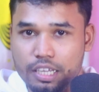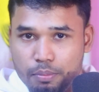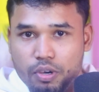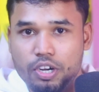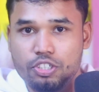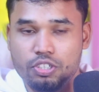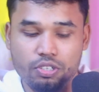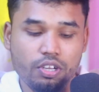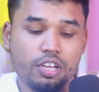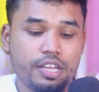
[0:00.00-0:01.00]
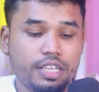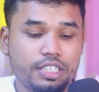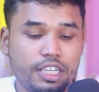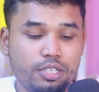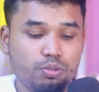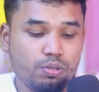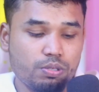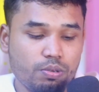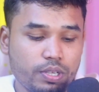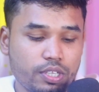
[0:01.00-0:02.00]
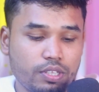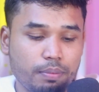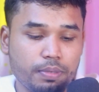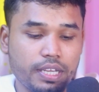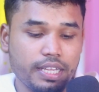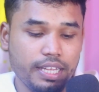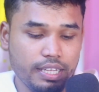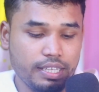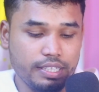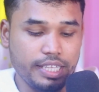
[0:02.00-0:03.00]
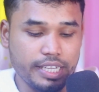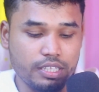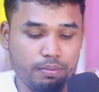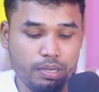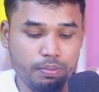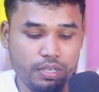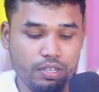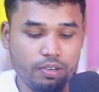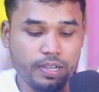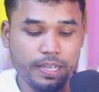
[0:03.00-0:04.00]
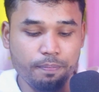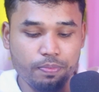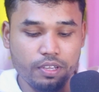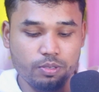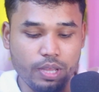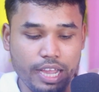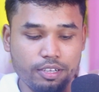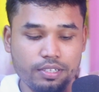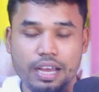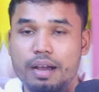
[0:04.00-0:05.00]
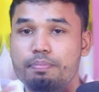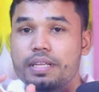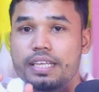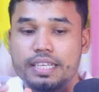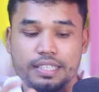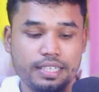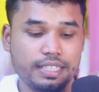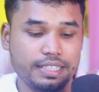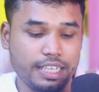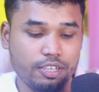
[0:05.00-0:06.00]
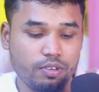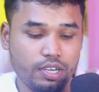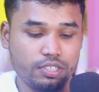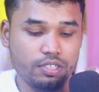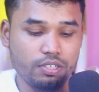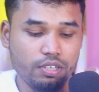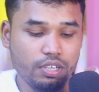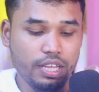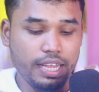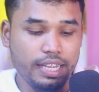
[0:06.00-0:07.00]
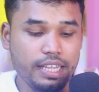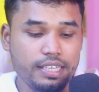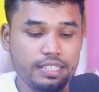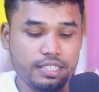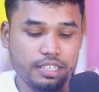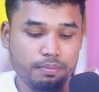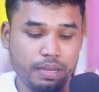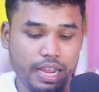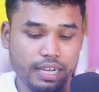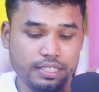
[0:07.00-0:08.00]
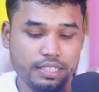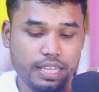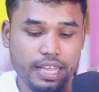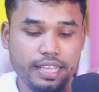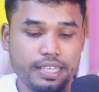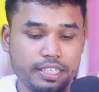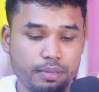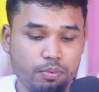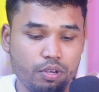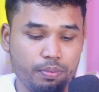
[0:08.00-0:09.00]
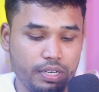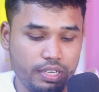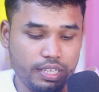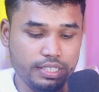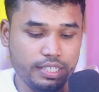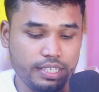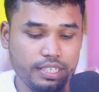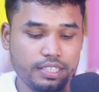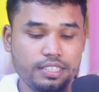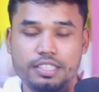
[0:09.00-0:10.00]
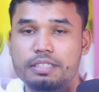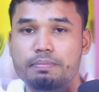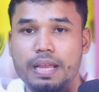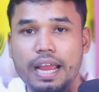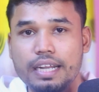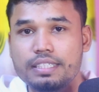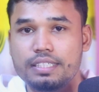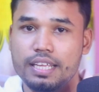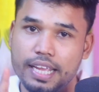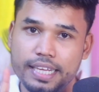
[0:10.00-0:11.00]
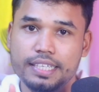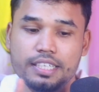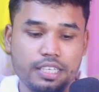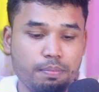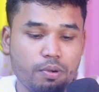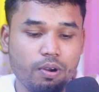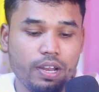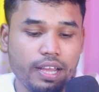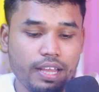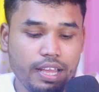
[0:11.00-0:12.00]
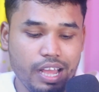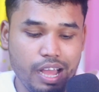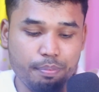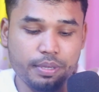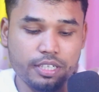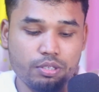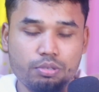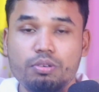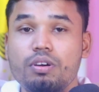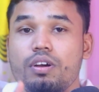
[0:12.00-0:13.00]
ইনকাম করার জন্য সেই টুলসগুলো কিন্তু আপনি এখানে দেখতে পারবেন ওকে তো এখন আপনি এখান থেকে চেক করার জন্য ইনস্ট্রিম অ্যাডস এইখানে ট্যাপ করবেন এই যে ইনস্ট্রিম অ্যাডস এইটাতে ট্যাপ করলে আপনি কিন্তু